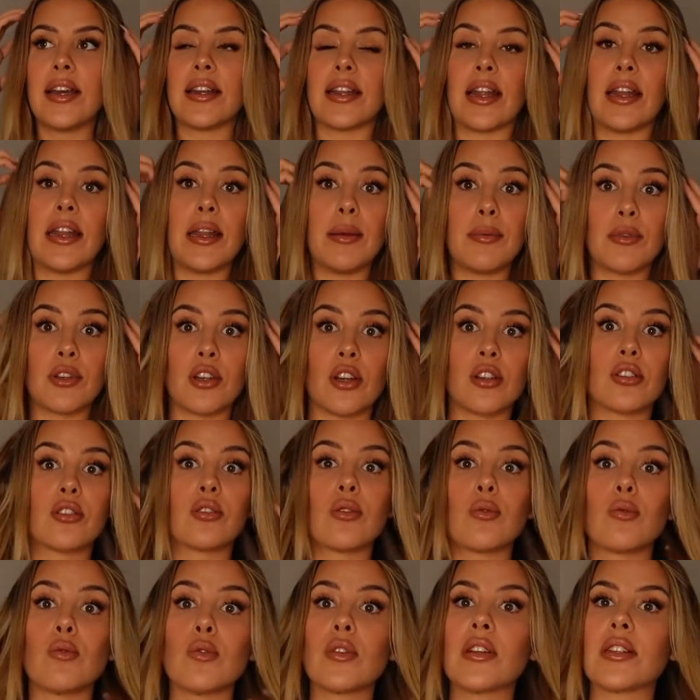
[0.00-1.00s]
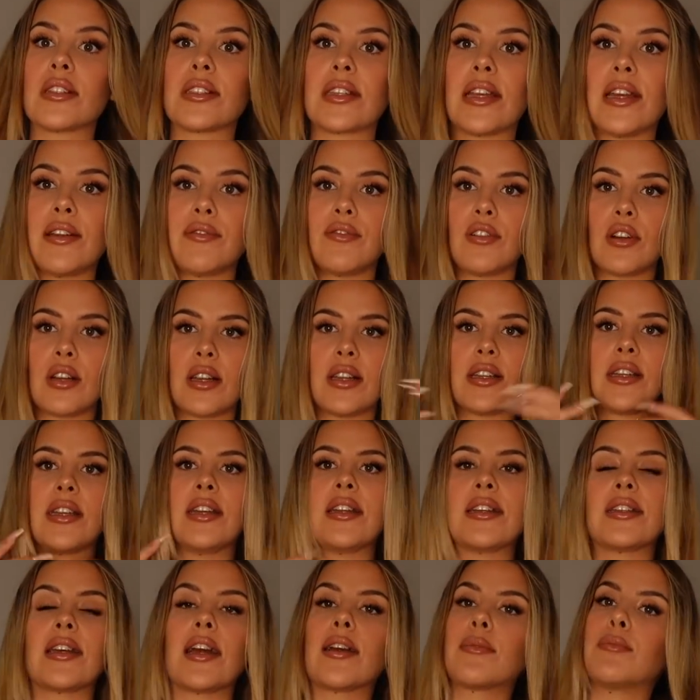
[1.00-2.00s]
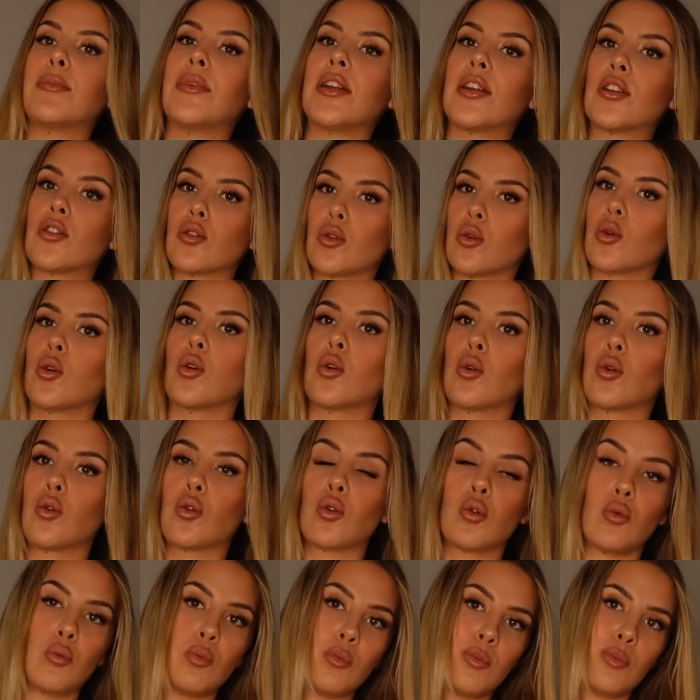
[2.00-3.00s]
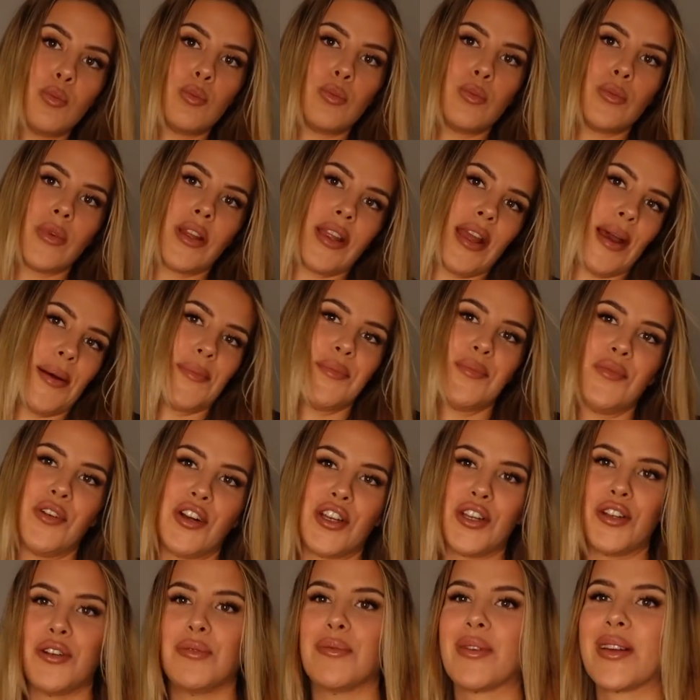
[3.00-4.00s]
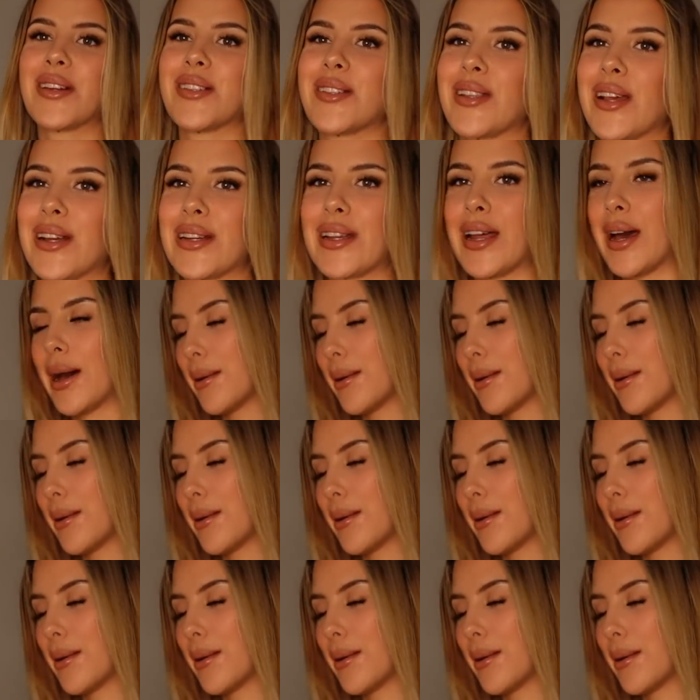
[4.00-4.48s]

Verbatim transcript: Da nehme ich euch so gut es geht wirklich jeden Tag mit und ja, wollte ich nur mal gesagt